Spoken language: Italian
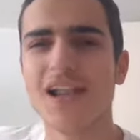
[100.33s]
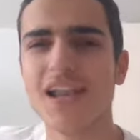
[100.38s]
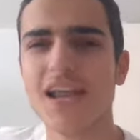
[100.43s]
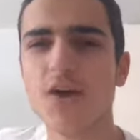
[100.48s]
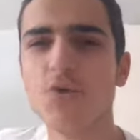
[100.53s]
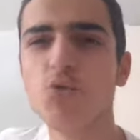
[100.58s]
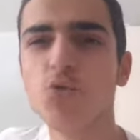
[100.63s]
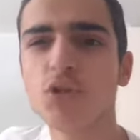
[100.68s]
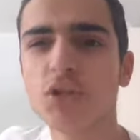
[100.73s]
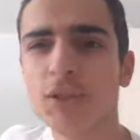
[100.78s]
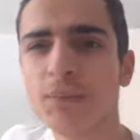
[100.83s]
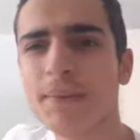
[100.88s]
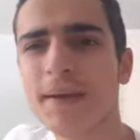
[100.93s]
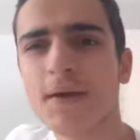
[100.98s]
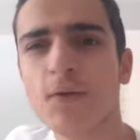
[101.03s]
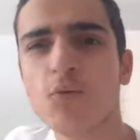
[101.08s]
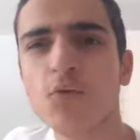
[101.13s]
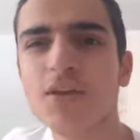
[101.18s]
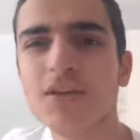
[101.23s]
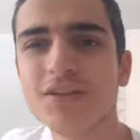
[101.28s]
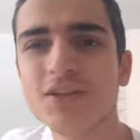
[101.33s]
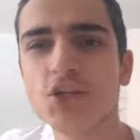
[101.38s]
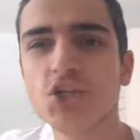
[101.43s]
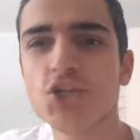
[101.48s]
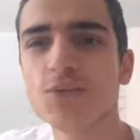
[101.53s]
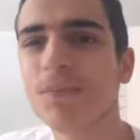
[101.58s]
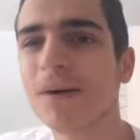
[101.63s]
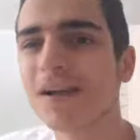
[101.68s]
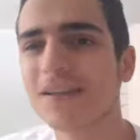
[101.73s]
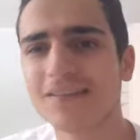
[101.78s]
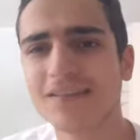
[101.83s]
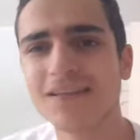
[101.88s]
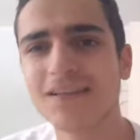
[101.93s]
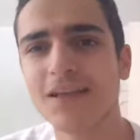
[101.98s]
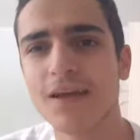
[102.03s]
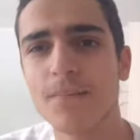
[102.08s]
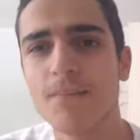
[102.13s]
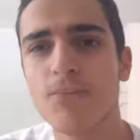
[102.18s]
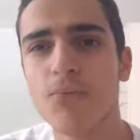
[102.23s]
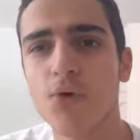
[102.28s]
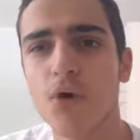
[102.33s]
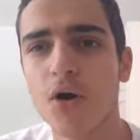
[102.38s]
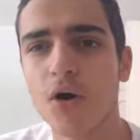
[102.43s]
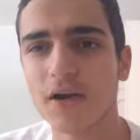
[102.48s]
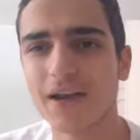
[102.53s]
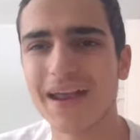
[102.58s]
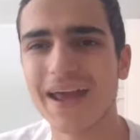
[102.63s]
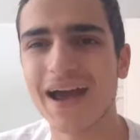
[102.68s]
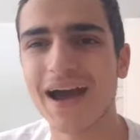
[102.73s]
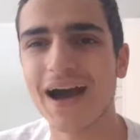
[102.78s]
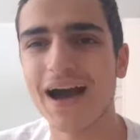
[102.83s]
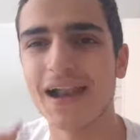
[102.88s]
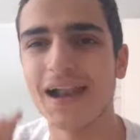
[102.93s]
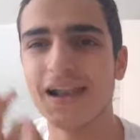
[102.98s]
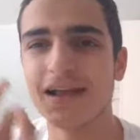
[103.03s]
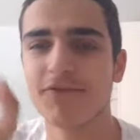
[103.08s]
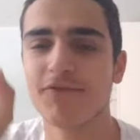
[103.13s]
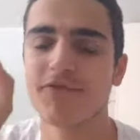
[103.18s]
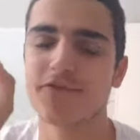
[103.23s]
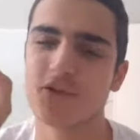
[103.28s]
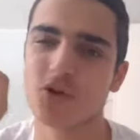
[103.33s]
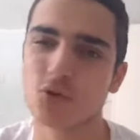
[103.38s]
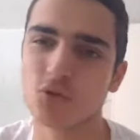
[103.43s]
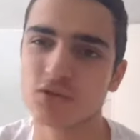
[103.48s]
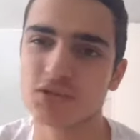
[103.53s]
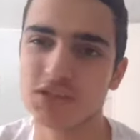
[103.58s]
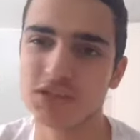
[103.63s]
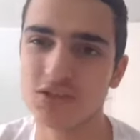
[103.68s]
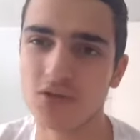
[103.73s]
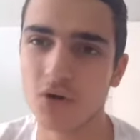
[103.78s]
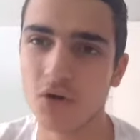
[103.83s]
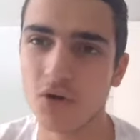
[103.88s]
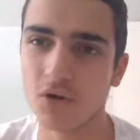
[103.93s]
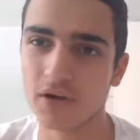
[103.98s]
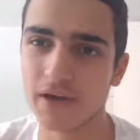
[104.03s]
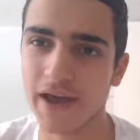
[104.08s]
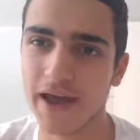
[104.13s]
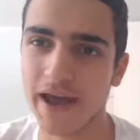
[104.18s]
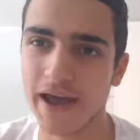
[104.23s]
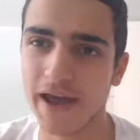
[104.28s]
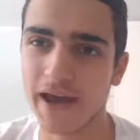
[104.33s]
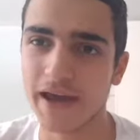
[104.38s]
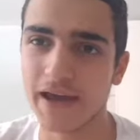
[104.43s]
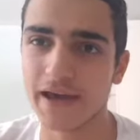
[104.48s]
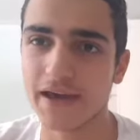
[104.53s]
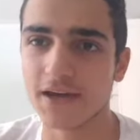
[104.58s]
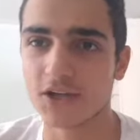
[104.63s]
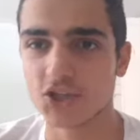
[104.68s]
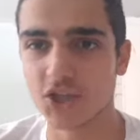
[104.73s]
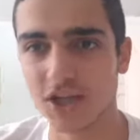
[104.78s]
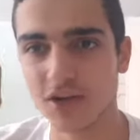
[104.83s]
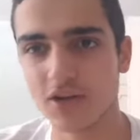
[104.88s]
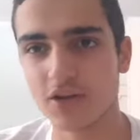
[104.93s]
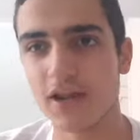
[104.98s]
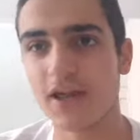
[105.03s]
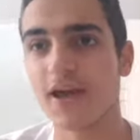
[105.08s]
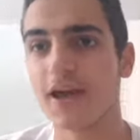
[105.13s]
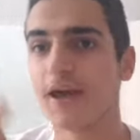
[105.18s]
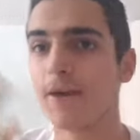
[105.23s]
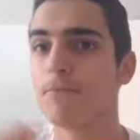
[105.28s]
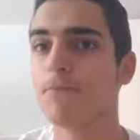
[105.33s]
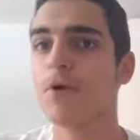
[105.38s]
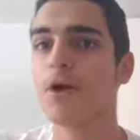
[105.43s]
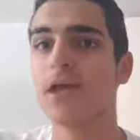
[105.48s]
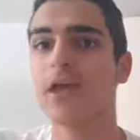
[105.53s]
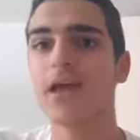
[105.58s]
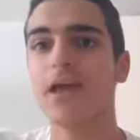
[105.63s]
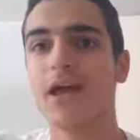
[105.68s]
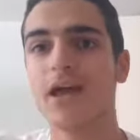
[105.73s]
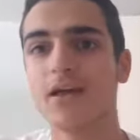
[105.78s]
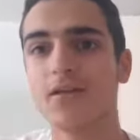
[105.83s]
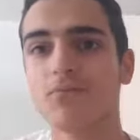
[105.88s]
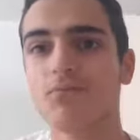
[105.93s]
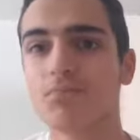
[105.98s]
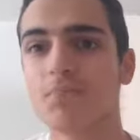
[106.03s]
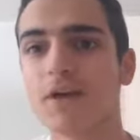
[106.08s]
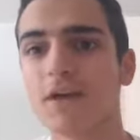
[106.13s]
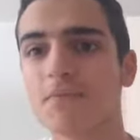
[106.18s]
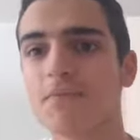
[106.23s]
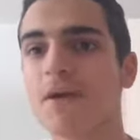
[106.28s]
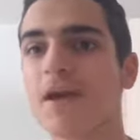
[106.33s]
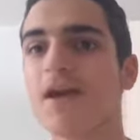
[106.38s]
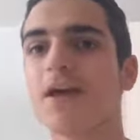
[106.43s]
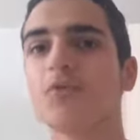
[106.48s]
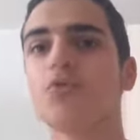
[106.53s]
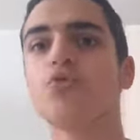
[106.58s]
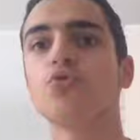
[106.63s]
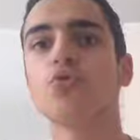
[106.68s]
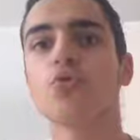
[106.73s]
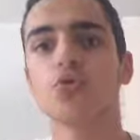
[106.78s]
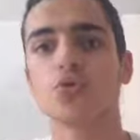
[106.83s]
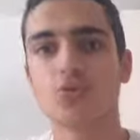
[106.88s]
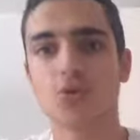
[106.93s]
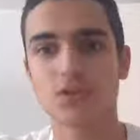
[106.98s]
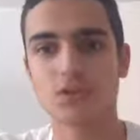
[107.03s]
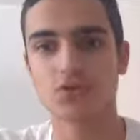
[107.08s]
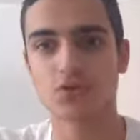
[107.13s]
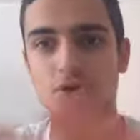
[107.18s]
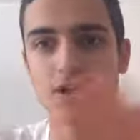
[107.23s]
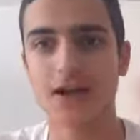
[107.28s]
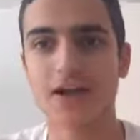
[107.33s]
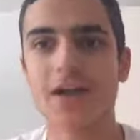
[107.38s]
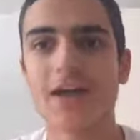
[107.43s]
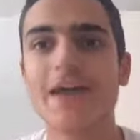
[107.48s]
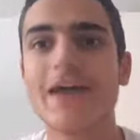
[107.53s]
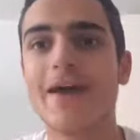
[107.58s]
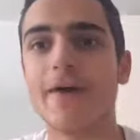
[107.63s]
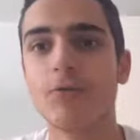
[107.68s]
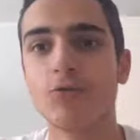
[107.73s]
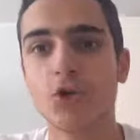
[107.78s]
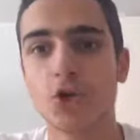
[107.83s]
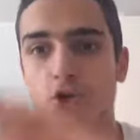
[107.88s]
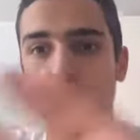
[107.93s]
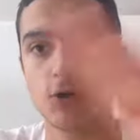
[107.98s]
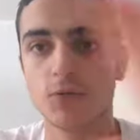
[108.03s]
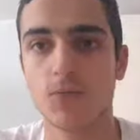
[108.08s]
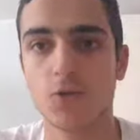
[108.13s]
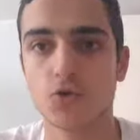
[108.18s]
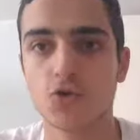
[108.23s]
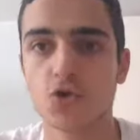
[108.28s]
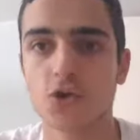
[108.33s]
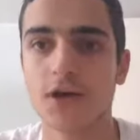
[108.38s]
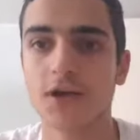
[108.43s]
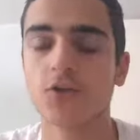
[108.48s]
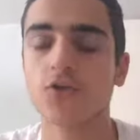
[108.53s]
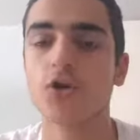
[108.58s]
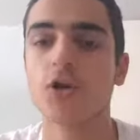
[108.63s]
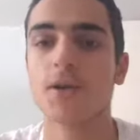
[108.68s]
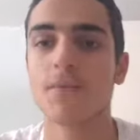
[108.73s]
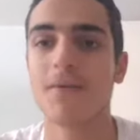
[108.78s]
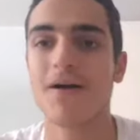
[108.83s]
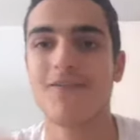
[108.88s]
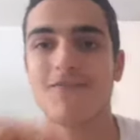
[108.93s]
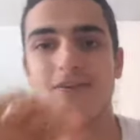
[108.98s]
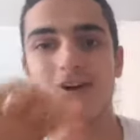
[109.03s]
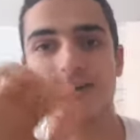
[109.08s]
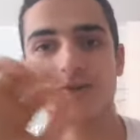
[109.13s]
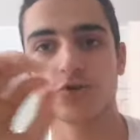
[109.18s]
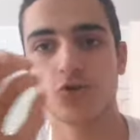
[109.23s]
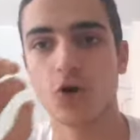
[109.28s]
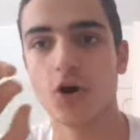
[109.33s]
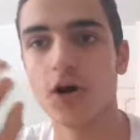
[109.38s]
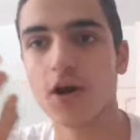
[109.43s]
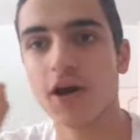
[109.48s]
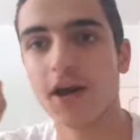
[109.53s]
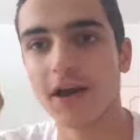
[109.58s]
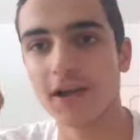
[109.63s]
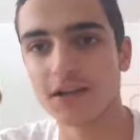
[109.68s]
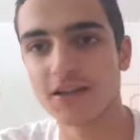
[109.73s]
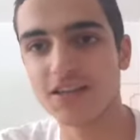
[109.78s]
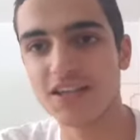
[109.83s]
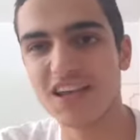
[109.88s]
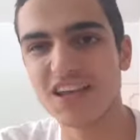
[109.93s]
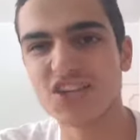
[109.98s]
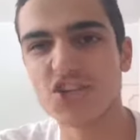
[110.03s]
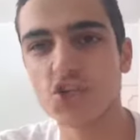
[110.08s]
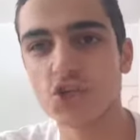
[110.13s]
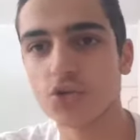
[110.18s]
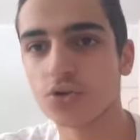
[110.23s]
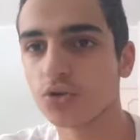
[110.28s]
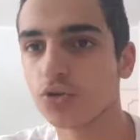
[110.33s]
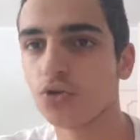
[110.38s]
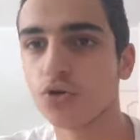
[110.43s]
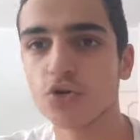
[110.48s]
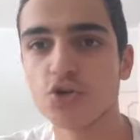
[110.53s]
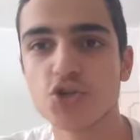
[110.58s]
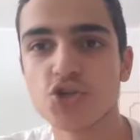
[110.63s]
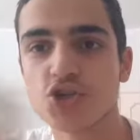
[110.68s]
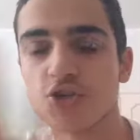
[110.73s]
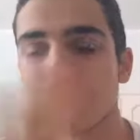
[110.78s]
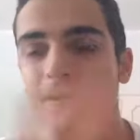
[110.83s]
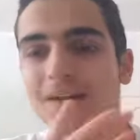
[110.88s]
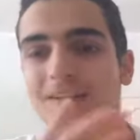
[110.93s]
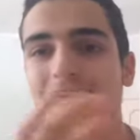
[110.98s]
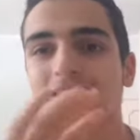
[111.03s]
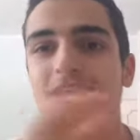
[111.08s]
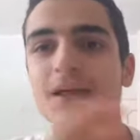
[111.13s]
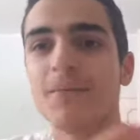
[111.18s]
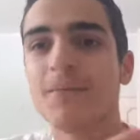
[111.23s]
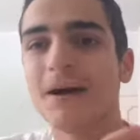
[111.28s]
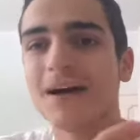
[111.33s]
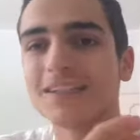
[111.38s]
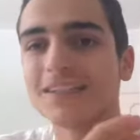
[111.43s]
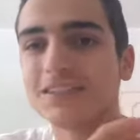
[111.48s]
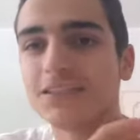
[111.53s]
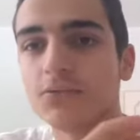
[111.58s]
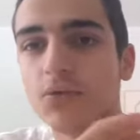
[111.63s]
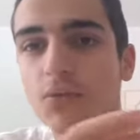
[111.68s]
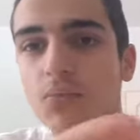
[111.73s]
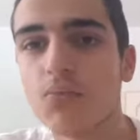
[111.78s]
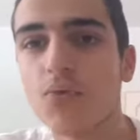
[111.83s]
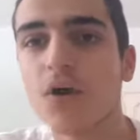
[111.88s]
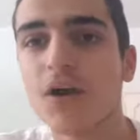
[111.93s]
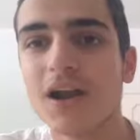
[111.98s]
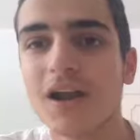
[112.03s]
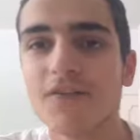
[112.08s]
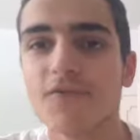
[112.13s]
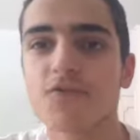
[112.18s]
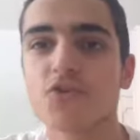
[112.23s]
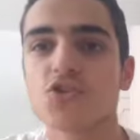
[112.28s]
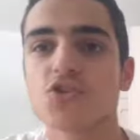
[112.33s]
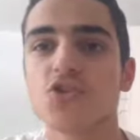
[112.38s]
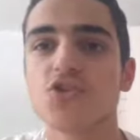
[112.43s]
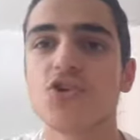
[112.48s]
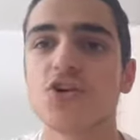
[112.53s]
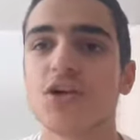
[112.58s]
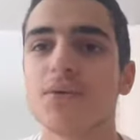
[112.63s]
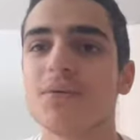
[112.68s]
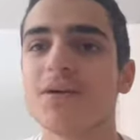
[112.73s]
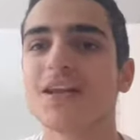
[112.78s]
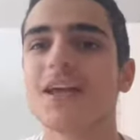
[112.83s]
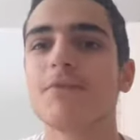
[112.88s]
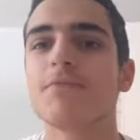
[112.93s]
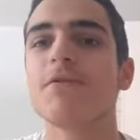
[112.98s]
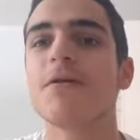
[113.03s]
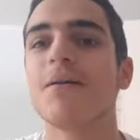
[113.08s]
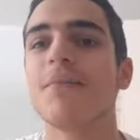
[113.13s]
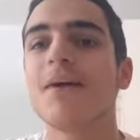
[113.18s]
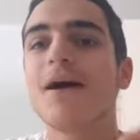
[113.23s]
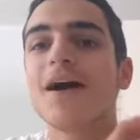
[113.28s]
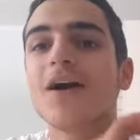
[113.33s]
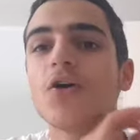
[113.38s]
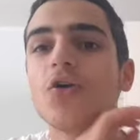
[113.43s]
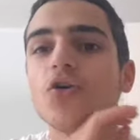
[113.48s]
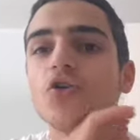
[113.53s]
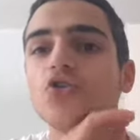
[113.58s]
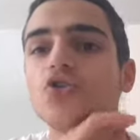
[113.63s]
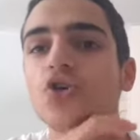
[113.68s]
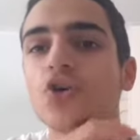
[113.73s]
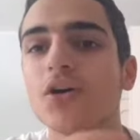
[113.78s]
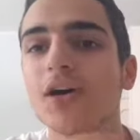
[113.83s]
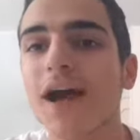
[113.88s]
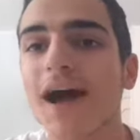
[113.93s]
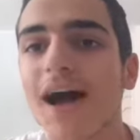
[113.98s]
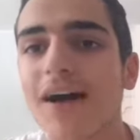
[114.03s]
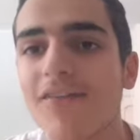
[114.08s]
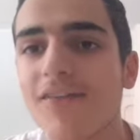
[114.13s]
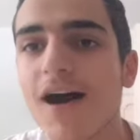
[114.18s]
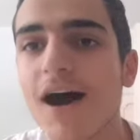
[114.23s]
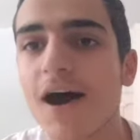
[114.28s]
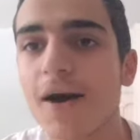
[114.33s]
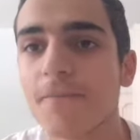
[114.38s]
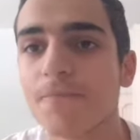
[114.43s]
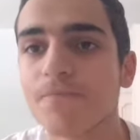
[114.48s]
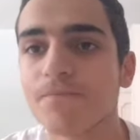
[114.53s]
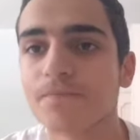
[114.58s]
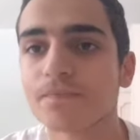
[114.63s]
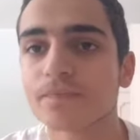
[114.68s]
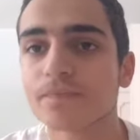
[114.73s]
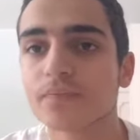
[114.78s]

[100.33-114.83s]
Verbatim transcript: le ultime 15 partite buone al Frosinone. Eh. Cioè non è che poi per me è tutto questo granché, è un ottimo giocatore ma ha fatto 10-12 partite massimo buone cuore al Frosinone perché prima manco giocava.